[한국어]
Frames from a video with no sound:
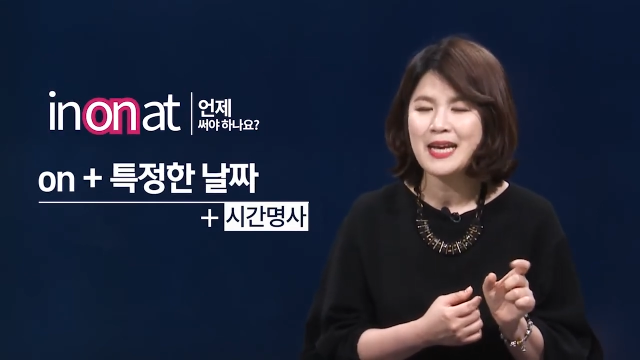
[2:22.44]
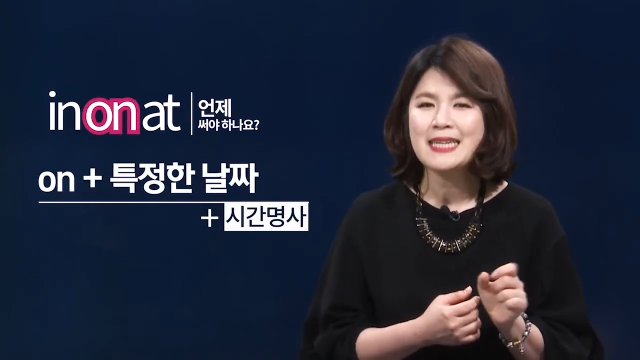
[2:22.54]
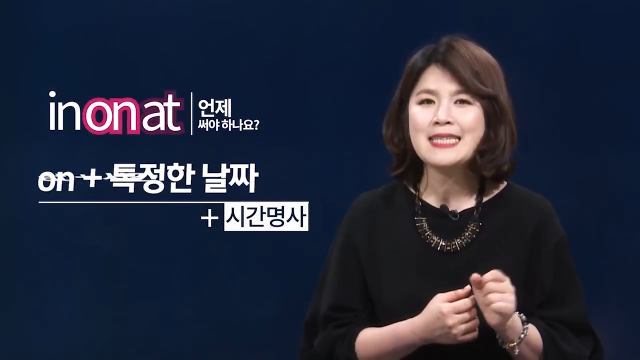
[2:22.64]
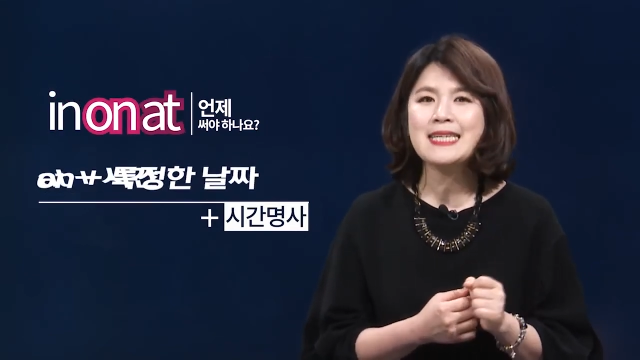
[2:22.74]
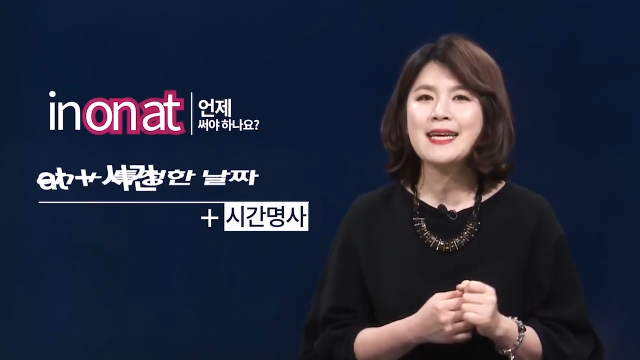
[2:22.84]

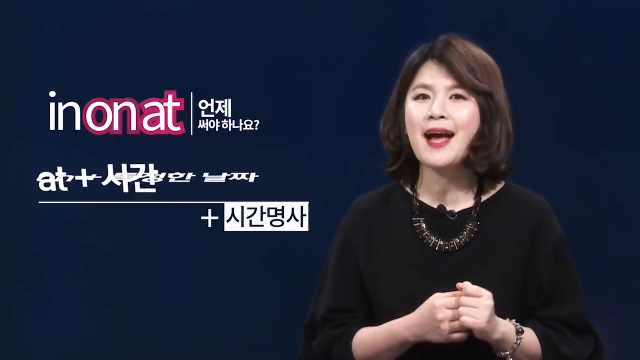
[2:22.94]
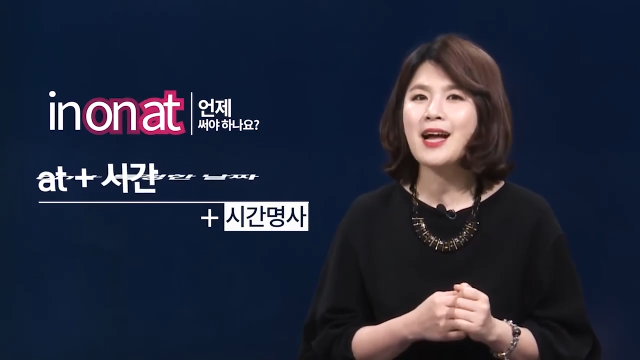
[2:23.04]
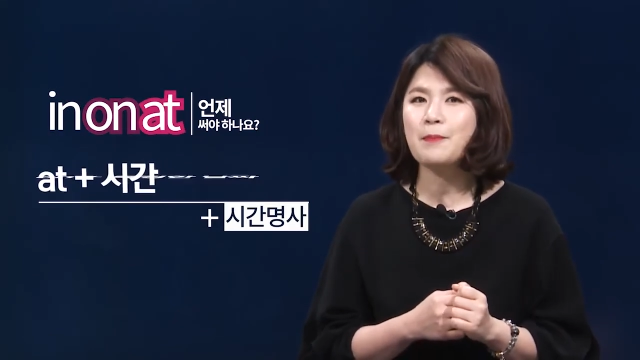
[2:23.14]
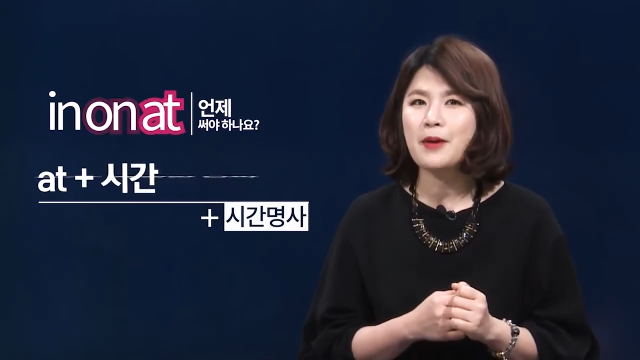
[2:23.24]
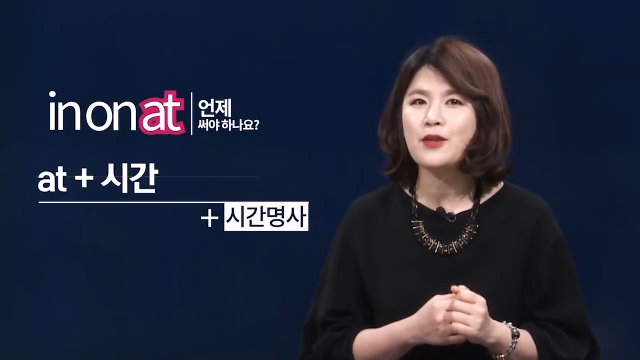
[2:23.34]
시각
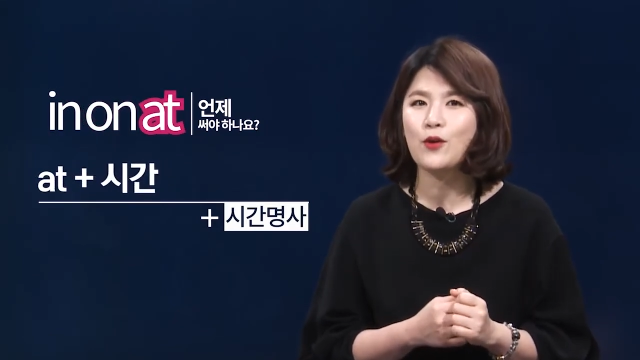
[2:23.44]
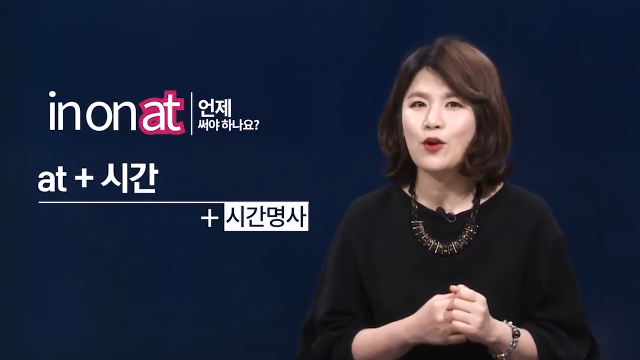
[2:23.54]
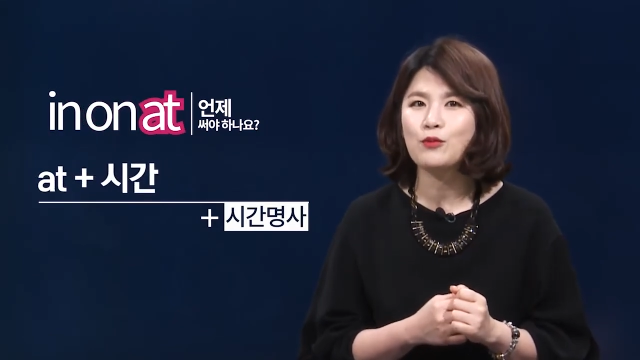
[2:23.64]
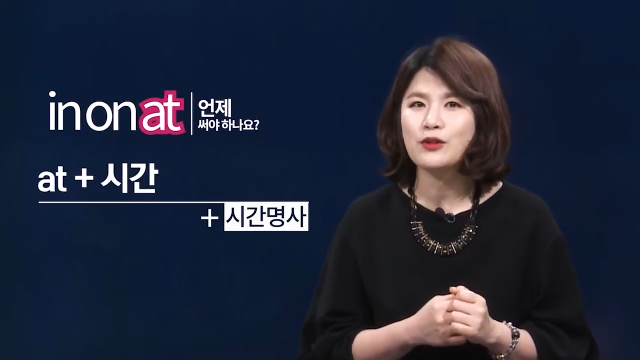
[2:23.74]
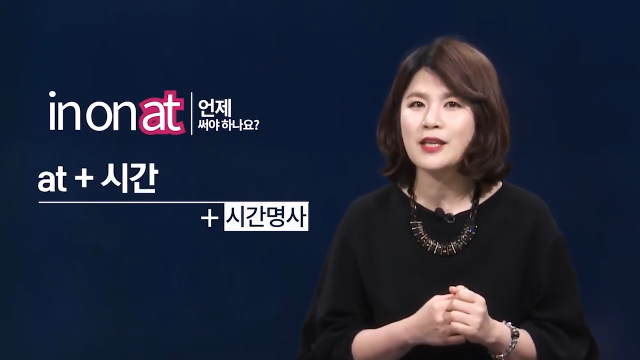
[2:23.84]
앞엔
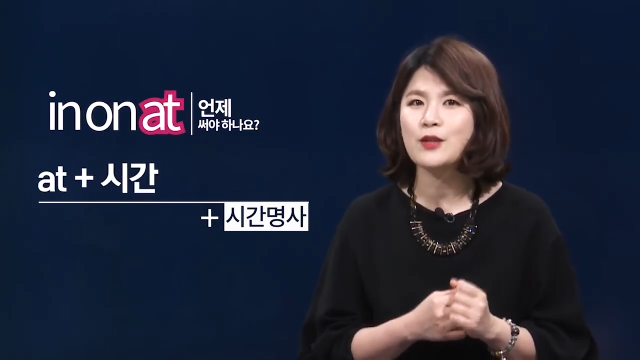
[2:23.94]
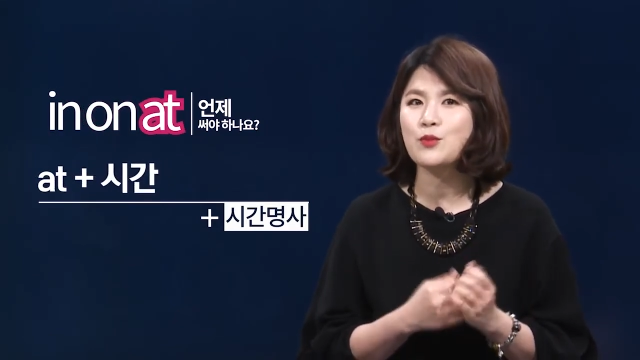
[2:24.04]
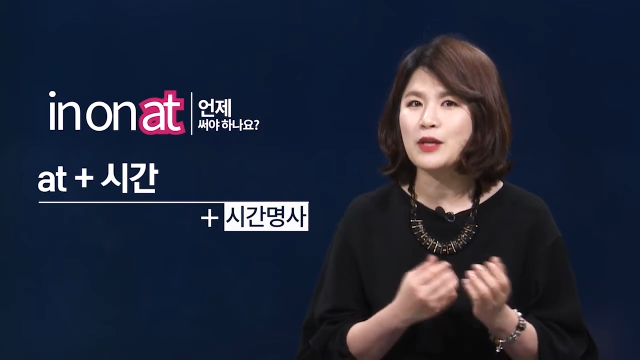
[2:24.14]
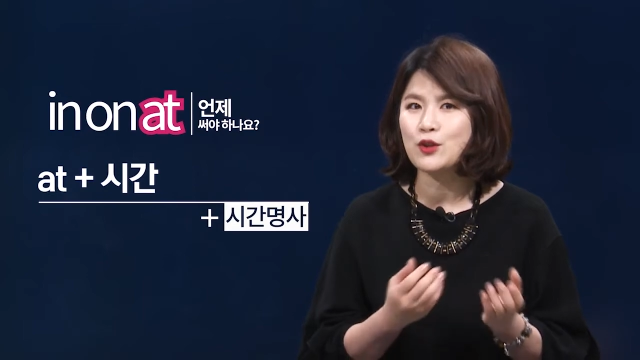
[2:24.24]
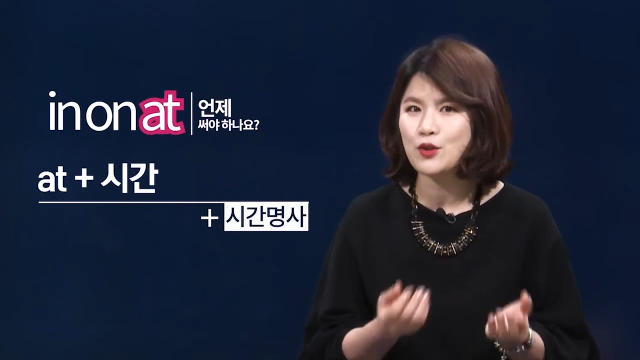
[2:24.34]
여러분께
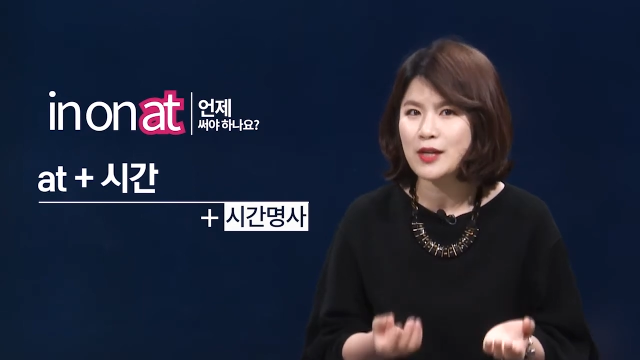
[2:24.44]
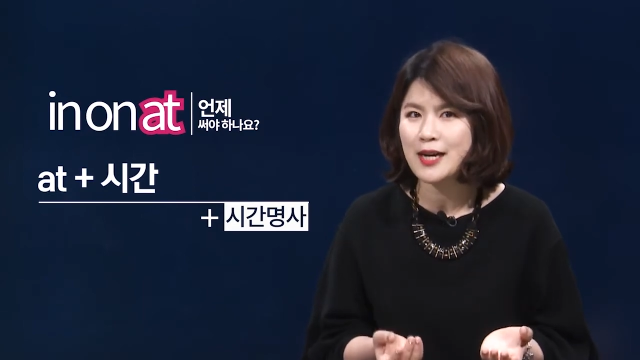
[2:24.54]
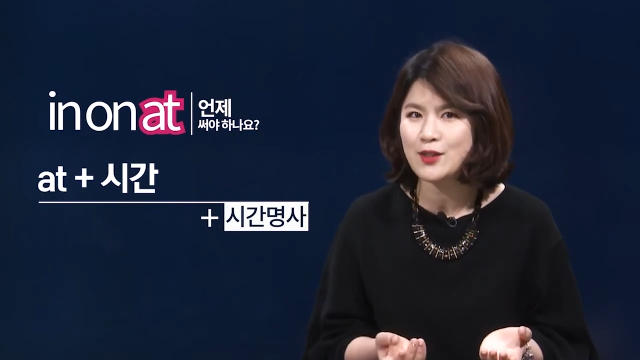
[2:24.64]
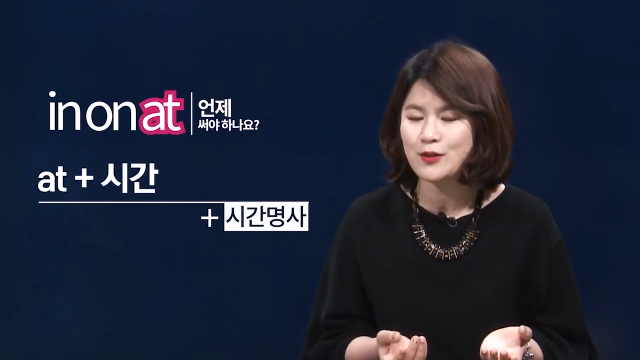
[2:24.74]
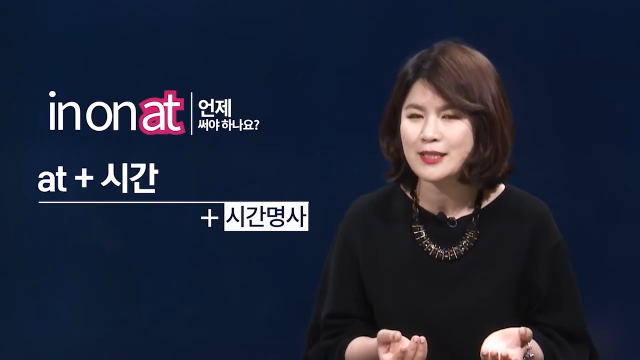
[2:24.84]
좀
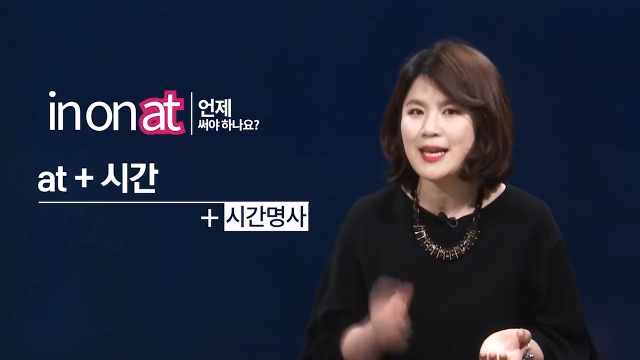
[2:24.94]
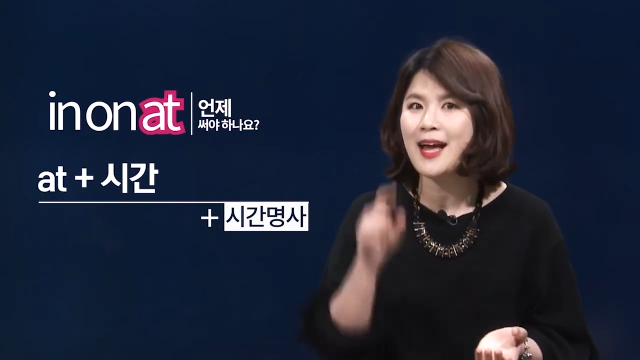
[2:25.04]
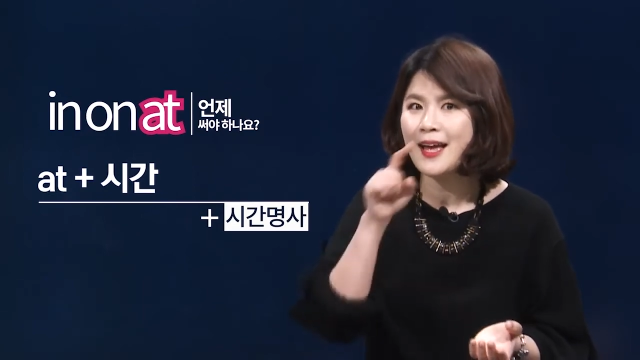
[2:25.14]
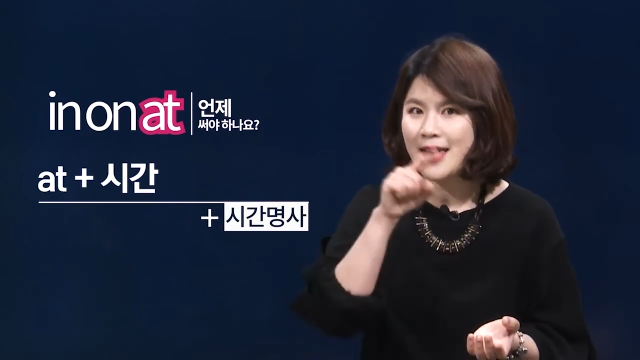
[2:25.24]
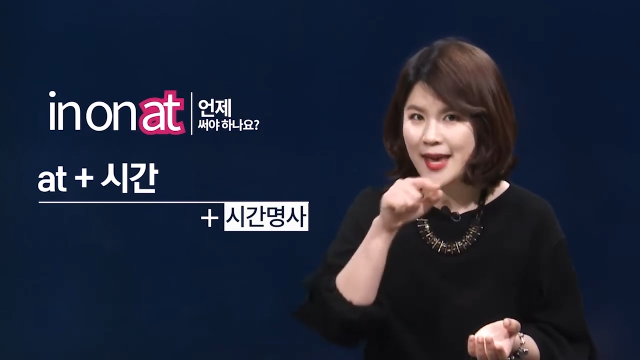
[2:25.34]
익숙한 전치사
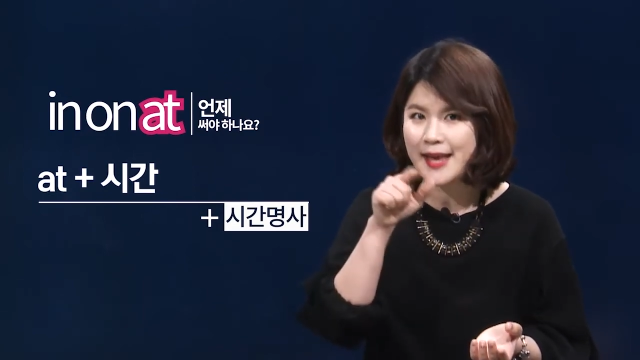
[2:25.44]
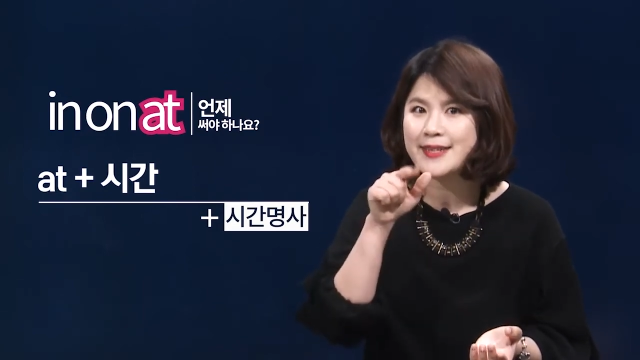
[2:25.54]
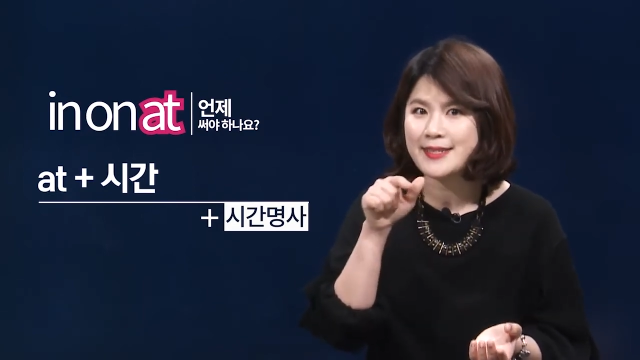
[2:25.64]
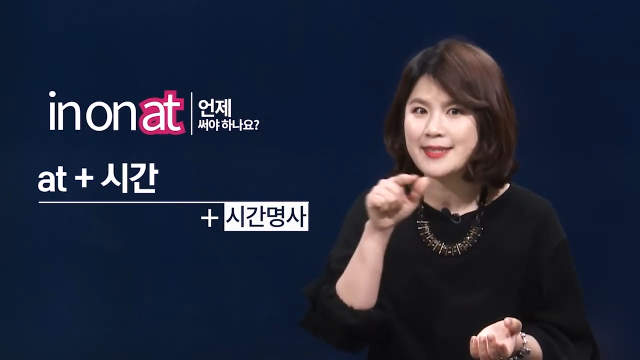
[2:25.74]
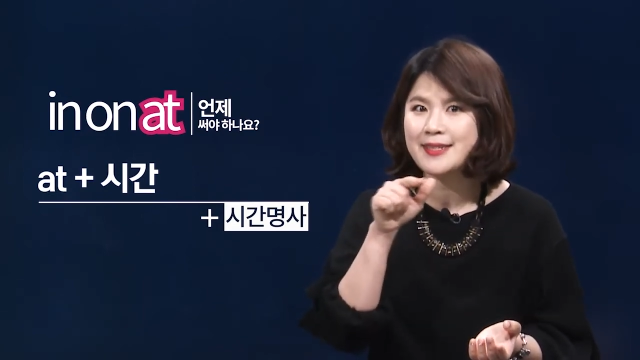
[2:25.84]

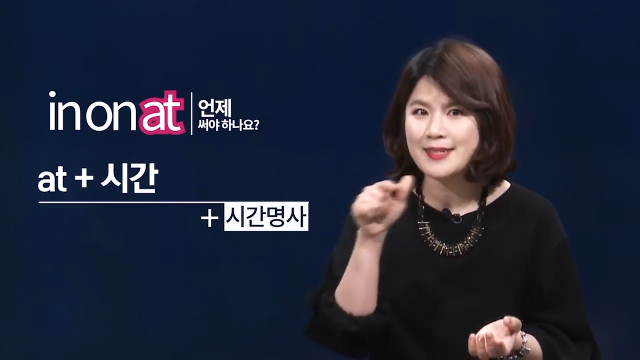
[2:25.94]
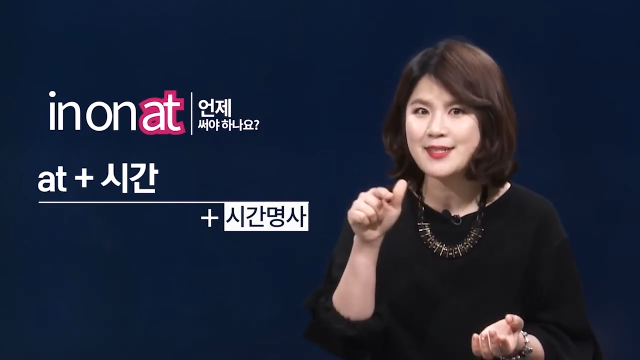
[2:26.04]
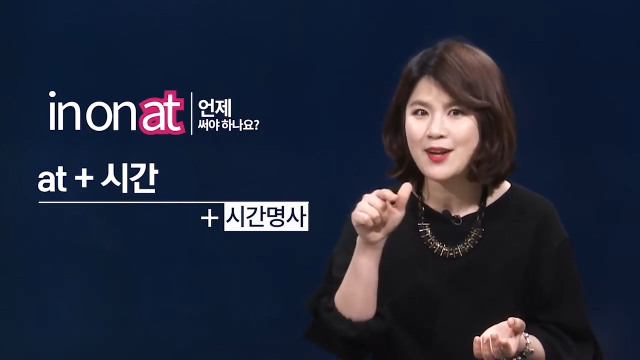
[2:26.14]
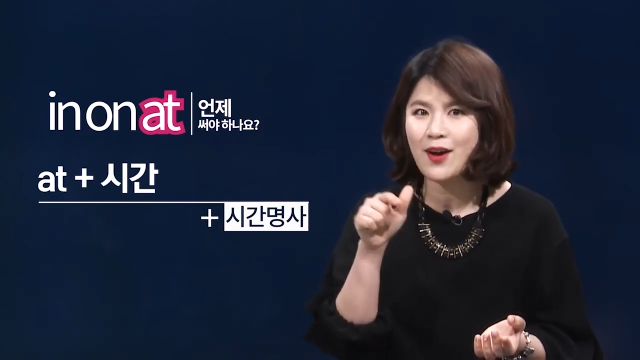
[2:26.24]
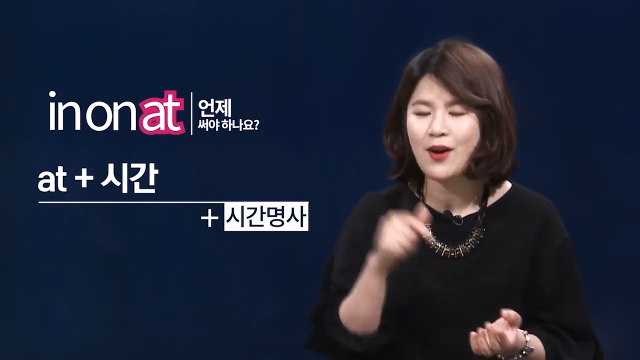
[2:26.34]
at을
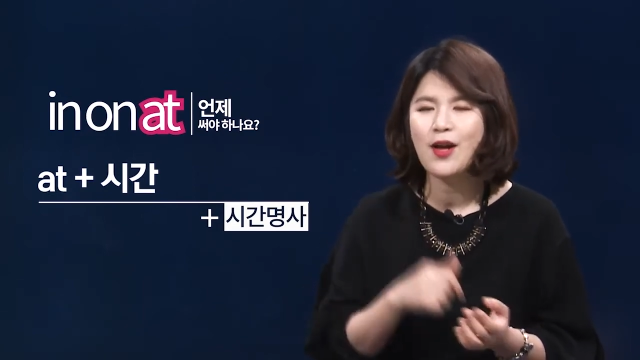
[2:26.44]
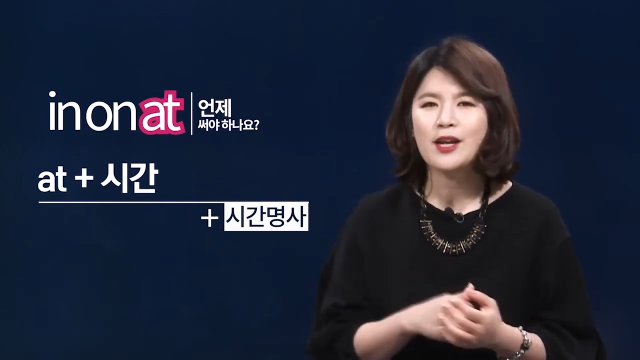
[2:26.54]
쓰죠.